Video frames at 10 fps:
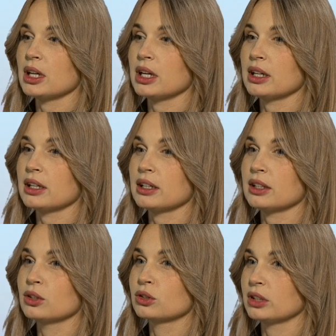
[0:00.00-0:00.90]
e,
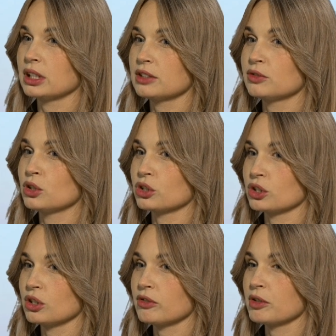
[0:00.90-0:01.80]
doktoraty
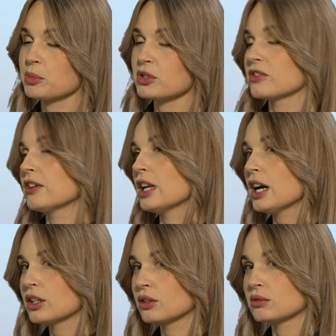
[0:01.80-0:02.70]
wdrożeniowe
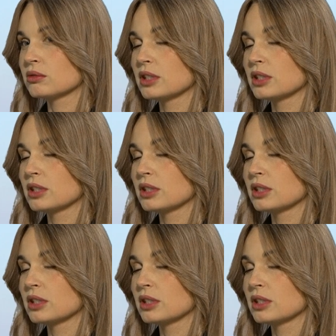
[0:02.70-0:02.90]
pozwalają